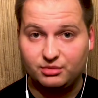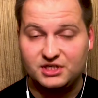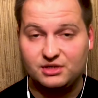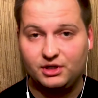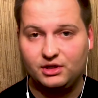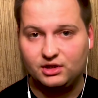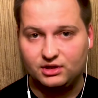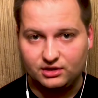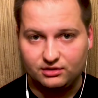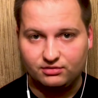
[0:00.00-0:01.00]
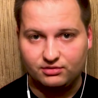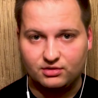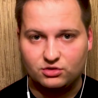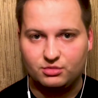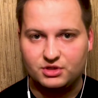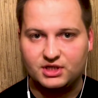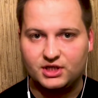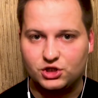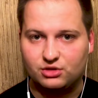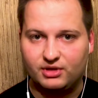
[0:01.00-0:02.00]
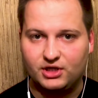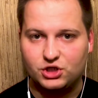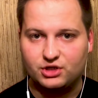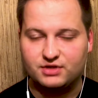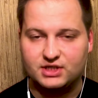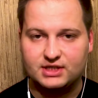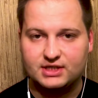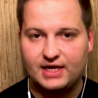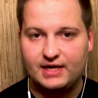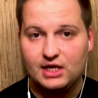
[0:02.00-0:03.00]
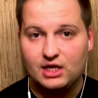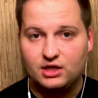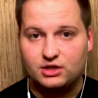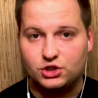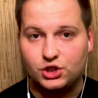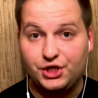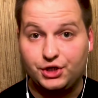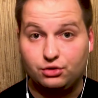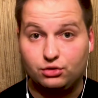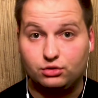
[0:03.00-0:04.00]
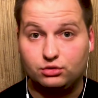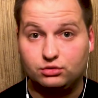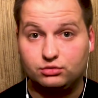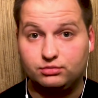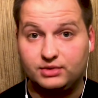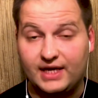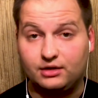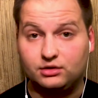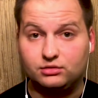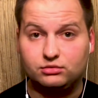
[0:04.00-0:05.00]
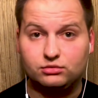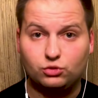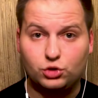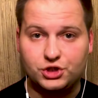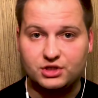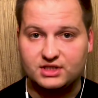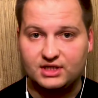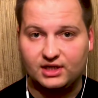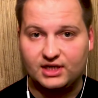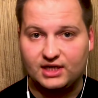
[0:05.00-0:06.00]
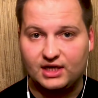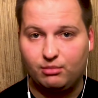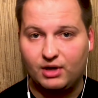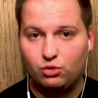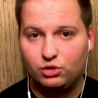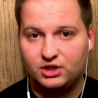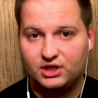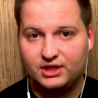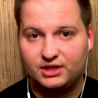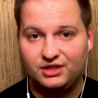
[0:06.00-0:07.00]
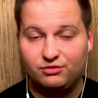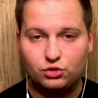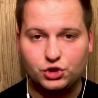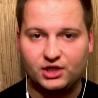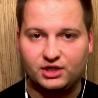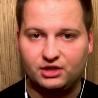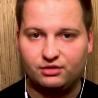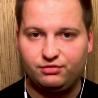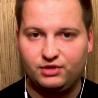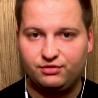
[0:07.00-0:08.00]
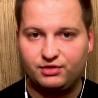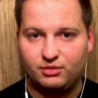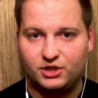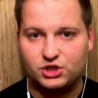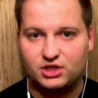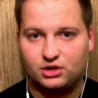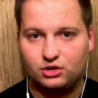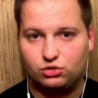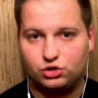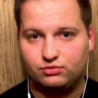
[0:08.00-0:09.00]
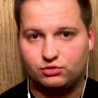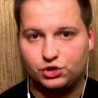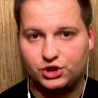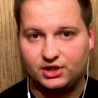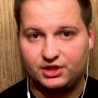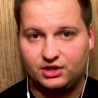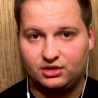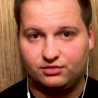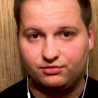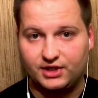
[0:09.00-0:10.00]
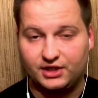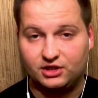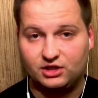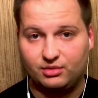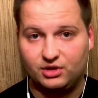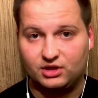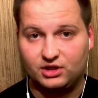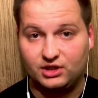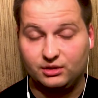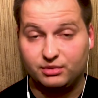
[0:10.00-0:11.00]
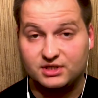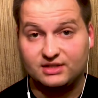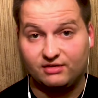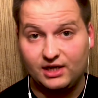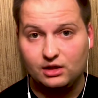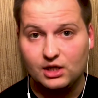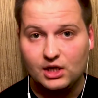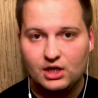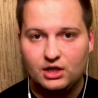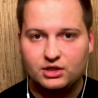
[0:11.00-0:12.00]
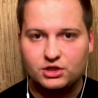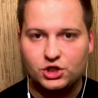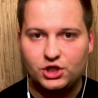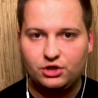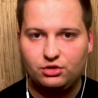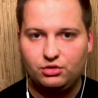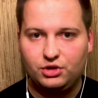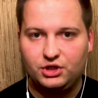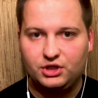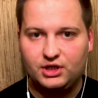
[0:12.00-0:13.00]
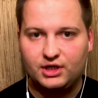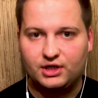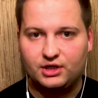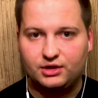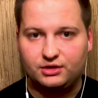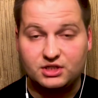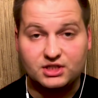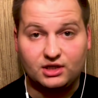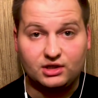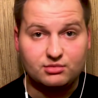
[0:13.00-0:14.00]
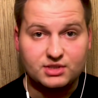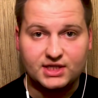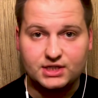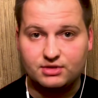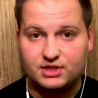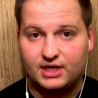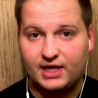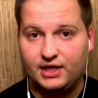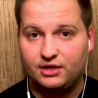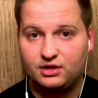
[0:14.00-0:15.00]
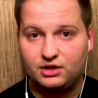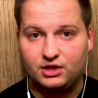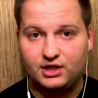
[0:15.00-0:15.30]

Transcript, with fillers: приземлила и в особенности, конечно, болельщиков ЦСКА. К сожалению, да, очень сдала оборона, не выручала Кенфеев. Я бы даже сказал не то, что выручала, в каких-то моментах и подставлял. К сожалению, Игорь, не знаю, там сказывается колено, не